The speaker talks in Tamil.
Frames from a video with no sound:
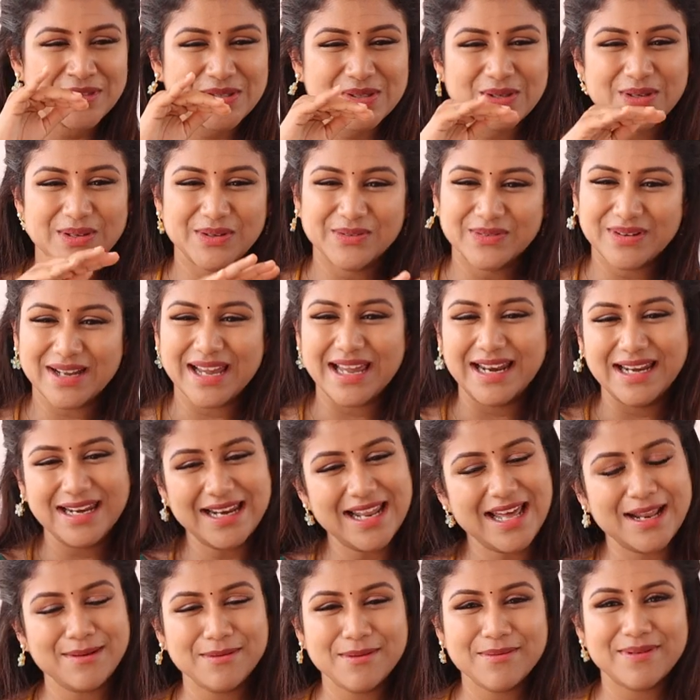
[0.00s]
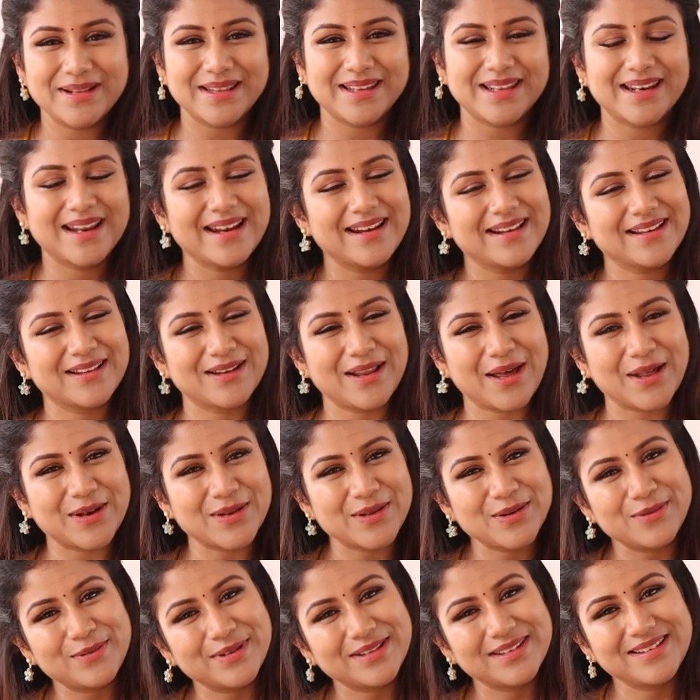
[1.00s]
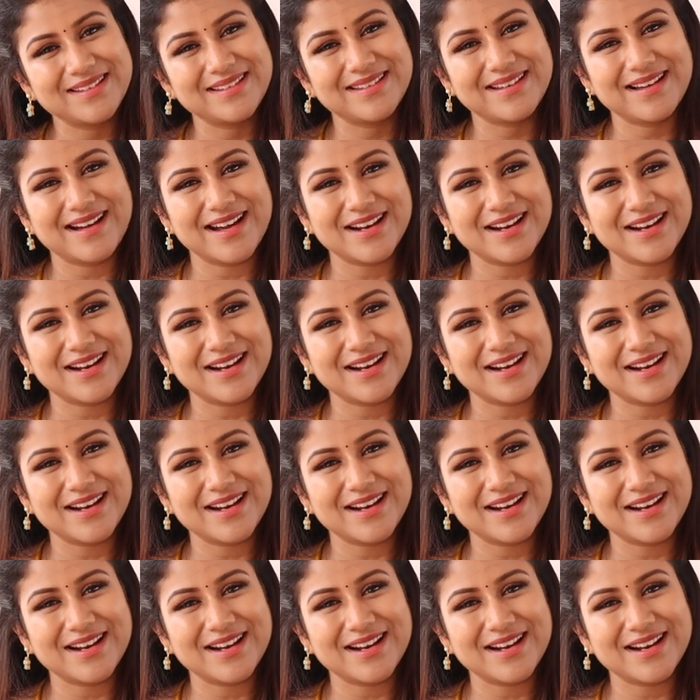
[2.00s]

ஸோ இவங்க எல்லாருமே பார்த்தீங்கன்னா எனக்கு நிறைய வந்து